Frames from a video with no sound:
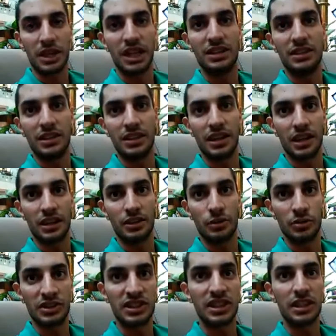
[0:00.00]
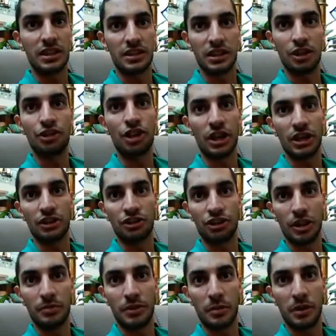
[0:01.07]
من هيدي الناحيه انه نصير نرجع
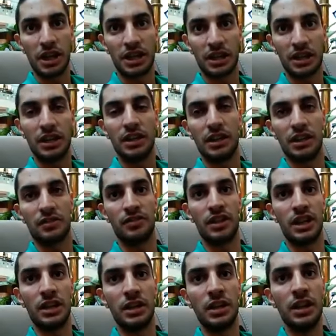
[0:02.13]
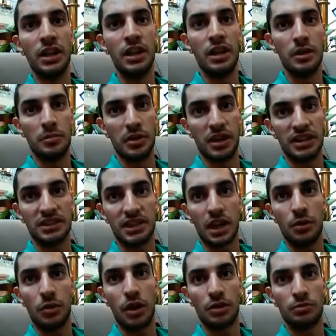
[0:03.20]
للشيب تبعنا كلنا كفريق باسرع
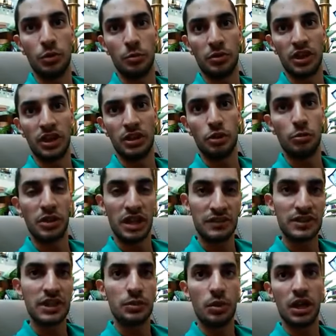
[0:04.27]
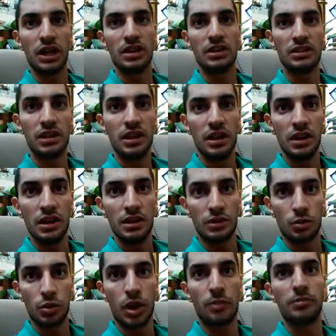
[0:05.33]
وقت ممكن وبنفس الوقت
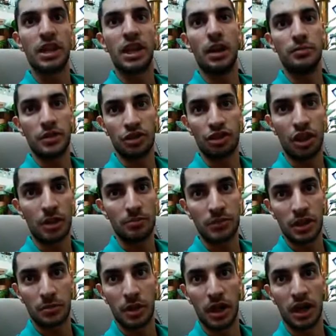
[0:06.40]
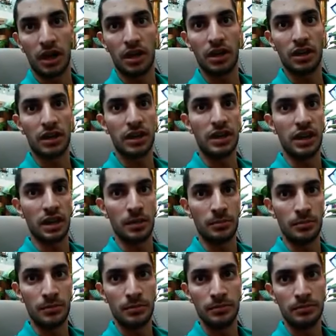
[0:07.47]
نكون عم نلعب تنجرب نربح كل جيم
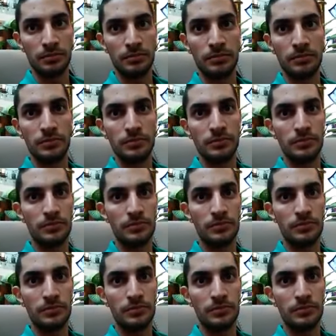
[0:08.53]
ثانكس